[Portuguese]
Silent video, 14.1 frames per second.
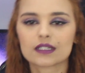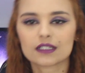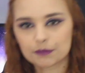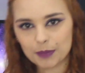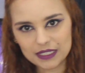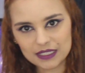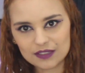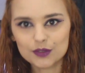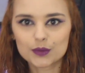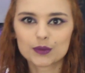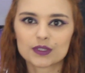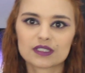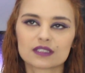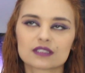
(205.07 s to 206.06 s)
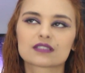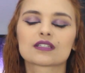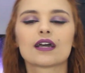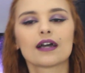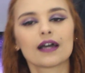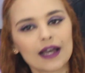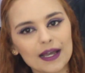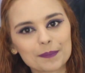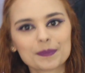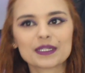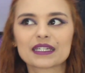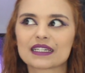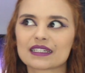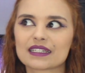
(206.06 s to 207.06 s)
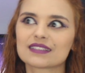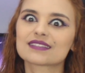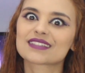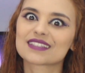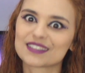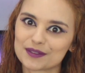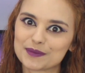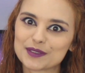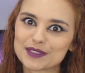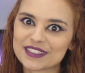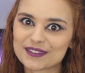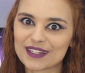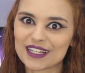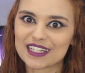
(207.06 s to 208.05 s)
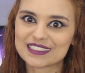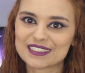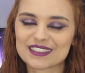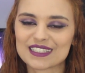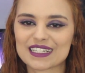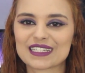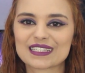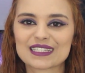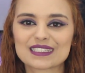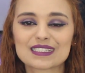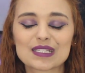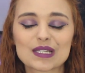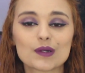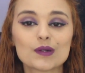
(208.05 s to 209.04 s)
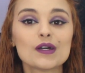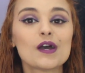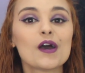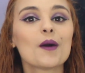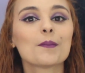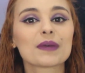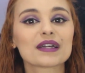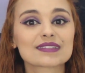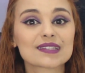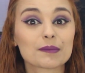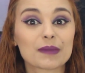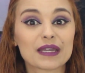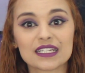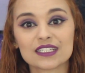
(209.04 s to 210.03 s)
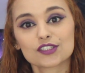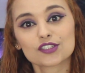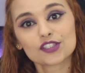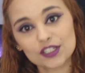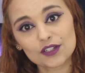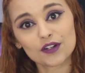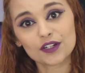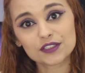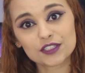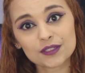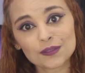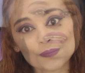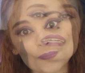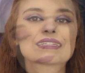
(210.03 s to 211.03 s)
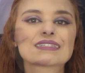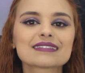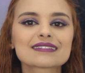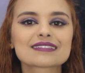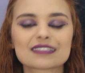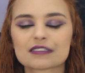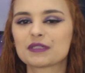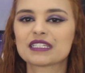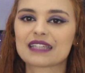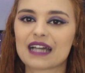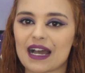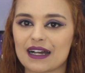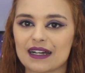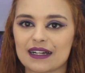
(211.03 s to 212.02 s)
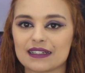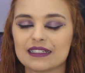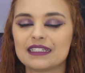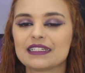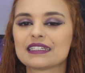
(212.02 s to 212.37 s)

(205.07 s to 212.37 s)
espadas curtas, rapieiras, que não muda do ladino da quinta edição, mas também chicote e cimitarra.